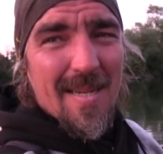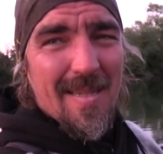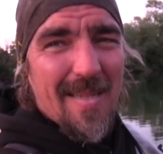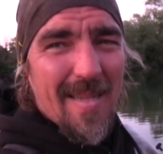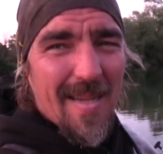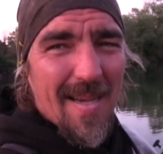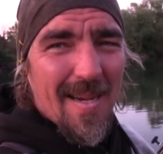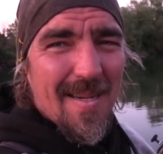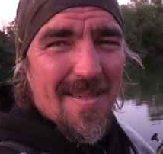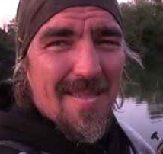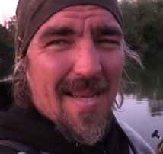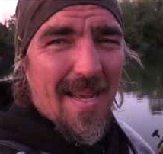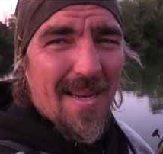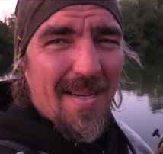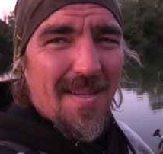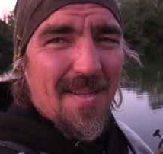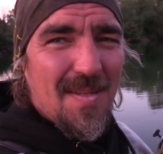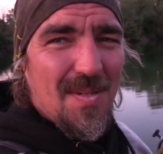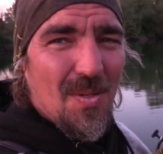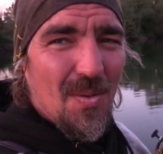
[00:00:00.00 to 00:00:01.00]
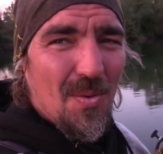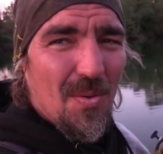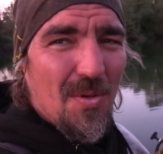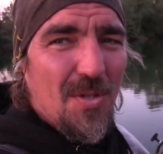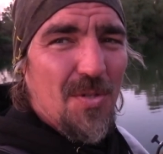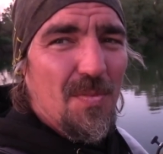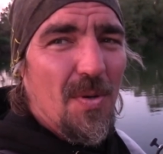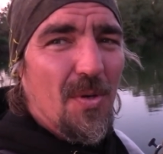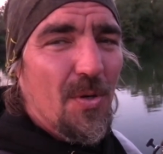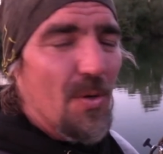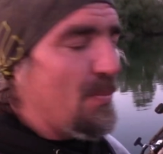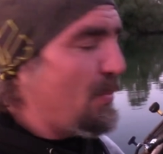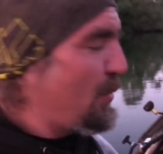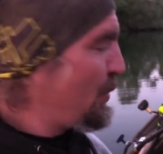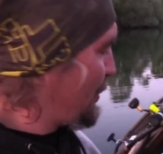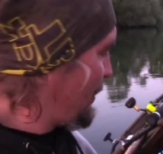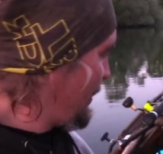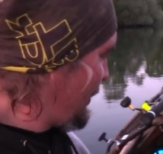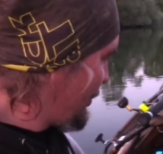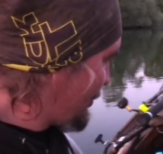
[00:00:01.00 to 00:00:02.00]
Dickeres angezogen. Es wird
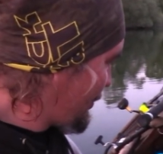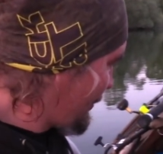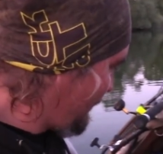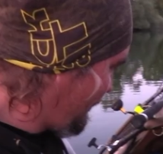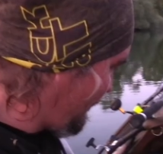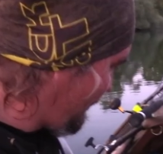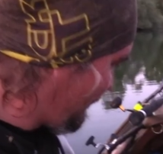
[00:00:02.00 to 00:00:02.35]
gemütlich.